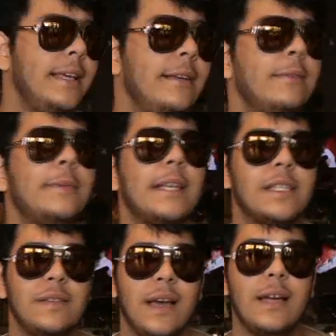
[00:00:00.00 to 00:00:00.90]
Em uma
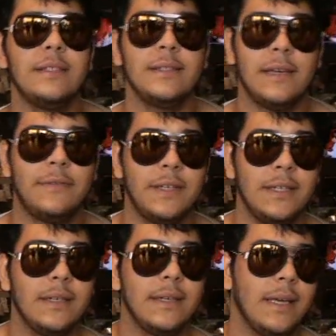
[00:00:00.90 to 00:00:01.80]
das viagens à
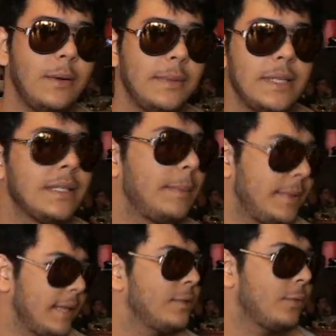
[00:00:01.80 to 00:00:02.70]
Franca, que é uma das
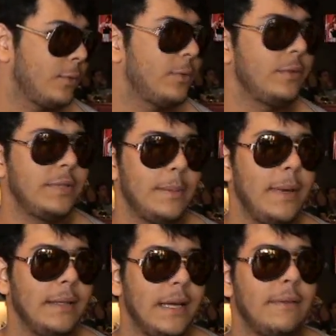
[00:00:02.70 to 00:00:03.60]
capitais do couro e
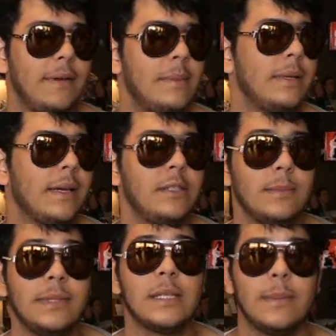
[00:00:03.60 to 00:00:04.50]
também da fábrica de
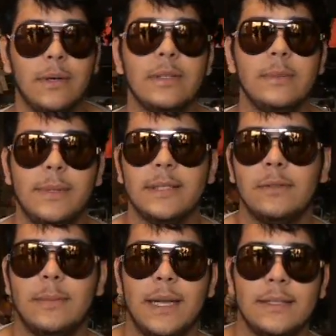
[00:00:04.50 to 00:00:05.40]
uma das maiores
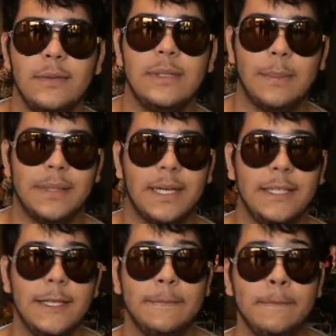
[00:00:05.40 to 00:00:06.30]
empresas do Brasil em
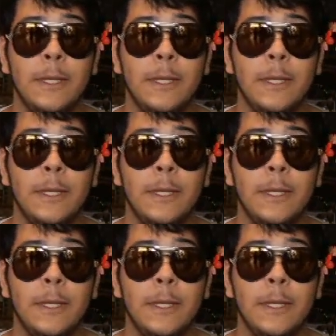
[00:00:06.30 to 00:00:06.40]
sapataria,